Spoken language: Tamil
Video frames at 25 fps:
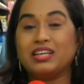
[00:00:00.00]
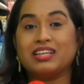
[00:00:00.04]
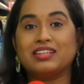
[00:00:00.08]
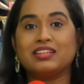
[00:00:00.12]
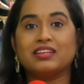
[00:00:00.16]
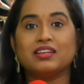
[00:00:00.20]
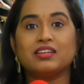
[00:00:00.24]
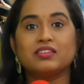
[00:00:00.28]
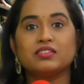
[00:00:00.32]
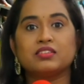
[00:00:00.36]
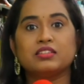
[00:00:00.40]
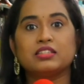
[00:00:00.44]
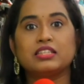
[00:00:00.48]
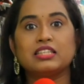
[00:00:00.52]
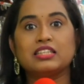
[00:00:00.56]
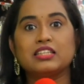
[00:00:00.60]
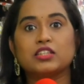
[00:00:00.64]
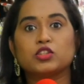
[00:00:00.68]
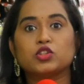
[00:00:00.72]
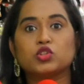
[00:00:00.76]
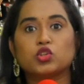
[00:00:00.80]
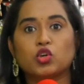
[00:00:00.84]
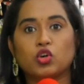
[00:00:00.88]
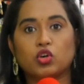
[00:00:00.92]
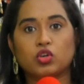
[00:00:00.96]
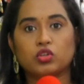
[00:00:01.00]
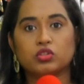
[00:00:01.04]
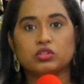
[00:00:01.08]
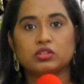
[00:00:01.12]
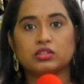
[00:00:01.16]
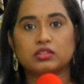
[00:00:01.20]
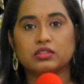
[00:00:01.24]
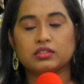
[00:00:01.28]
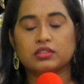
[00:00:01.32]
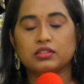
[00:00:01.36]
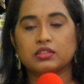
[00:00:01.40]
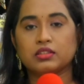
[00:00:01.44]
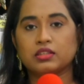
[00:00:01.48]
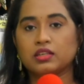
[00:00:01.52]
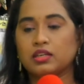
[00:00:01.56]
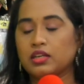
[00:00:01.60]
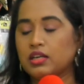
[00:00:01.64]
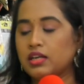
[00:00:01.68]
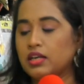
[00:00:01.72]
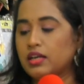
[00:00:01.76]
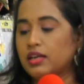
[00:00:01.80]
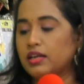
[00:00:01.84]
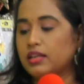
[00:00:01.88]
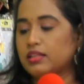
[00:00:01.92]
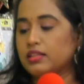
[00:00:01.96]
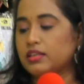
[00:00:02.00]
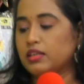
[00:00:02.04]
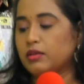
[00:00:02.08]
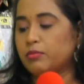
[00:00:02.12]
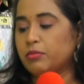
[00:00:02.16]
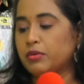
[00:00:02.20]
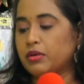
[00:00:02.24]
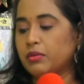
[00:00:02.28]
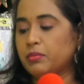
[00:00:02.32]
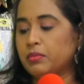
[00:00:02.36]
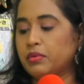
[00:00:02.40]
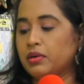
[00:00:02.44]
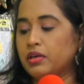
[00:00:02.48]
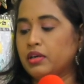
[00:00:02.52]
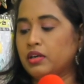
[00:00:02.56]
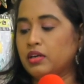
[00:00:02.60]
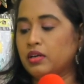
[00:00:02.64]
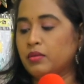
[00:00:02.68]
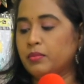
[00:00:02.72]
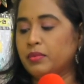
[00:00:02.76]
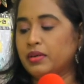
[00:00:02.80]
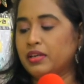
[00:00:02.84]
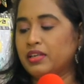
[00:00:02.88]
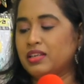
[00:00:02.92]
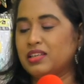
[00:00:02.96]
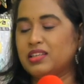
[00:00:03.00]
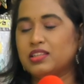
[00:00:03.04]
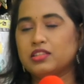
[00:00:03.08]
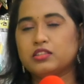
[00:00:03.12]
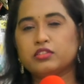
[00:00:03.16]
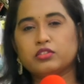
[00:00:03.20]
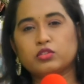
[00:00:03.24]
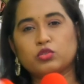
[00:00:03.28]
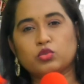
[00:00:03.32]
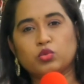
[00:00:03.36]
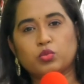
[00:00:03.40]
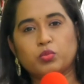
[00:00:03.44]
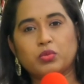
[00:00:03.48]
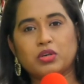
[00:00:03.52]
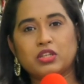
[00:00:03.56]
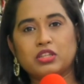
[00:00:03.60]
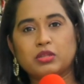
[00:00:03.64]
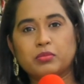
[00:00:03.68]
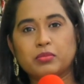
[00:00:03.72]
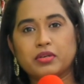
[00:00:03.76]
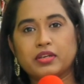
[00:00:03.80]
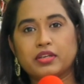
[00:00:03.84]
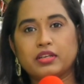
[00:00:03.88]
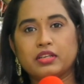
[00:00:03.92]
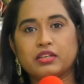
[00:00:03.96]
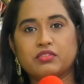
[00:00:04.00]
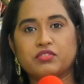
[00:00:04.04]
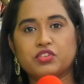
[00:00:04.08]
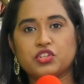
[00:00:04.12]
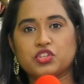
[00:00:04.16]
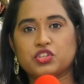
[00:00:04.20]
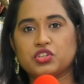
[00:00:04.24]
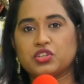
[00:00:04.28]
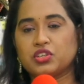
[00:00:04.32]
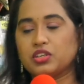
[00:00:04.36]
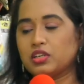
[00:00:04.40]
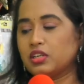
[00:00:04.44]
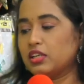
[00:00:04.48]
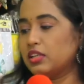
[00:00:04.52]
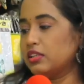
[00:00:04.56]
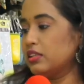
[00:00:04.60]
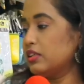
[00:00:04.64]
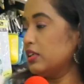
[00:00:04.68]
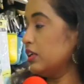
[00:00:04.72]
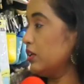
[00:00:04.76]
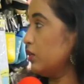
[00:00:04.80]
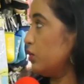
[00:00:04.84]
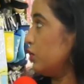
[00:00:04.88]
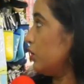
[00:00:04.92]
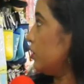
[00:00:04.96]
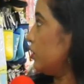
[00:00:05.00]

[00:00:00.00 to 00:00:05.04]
ஏதாவது நீங்கள் சாஸு அதுக்கப்புறமா மைனேஸ் அந்த மாதிரி விஷயங்கள் அதுக்கெலாம்